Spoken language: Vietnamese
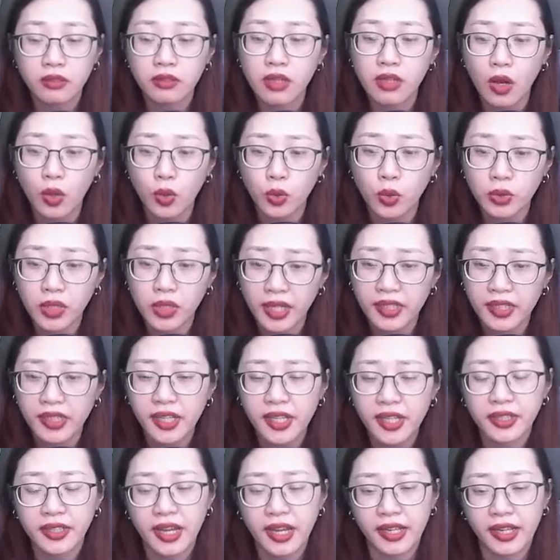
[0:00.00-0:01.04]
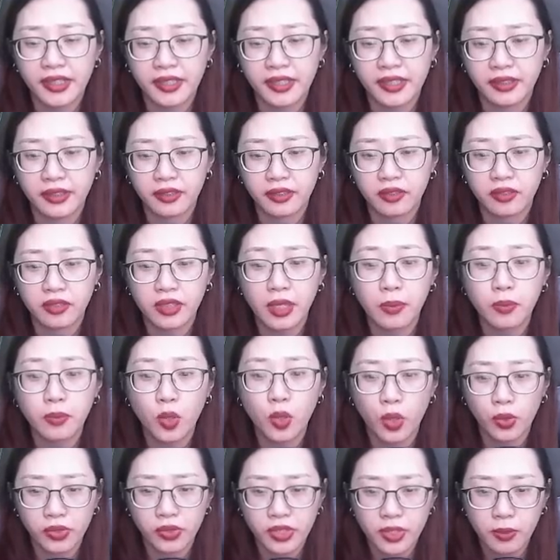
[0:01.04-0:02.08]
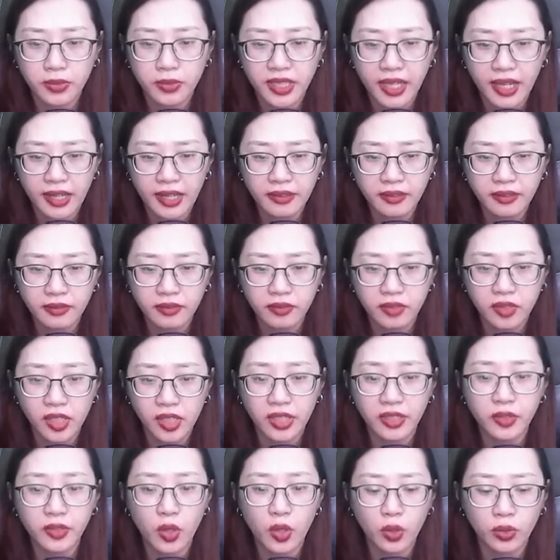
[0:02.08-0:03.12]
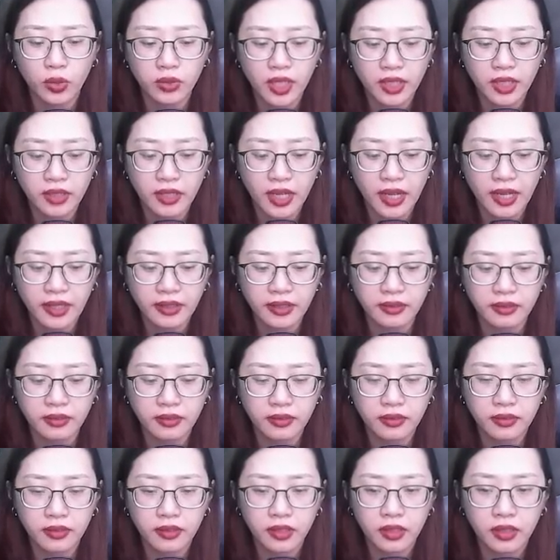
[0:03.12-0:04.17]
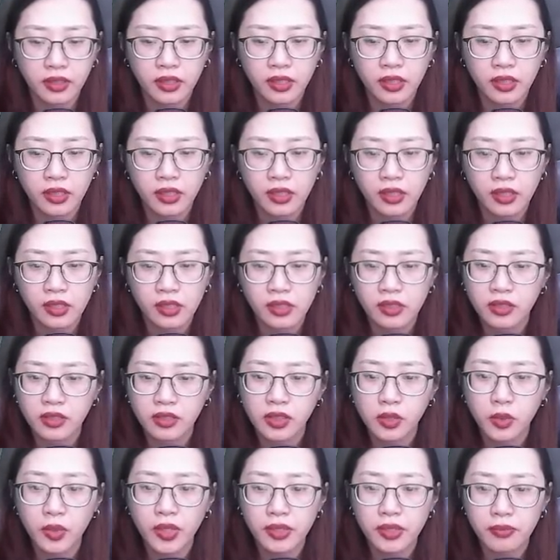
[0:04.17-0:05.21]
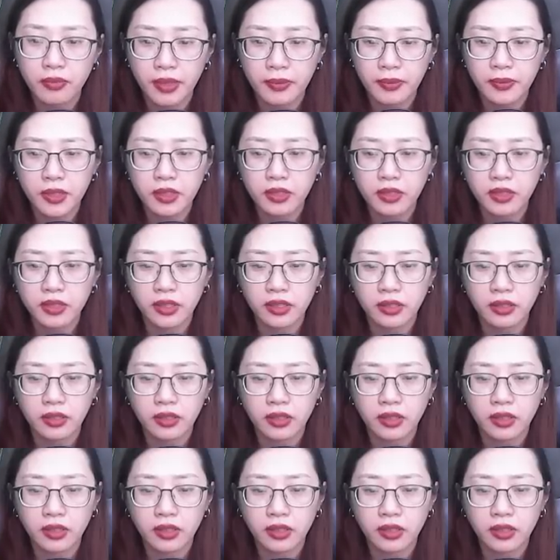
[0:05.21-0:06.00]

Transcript: Cậu thanh niên này, tâm hồn trong sáng, tiền đồ thanh thang. Khương huynh mỉm cười.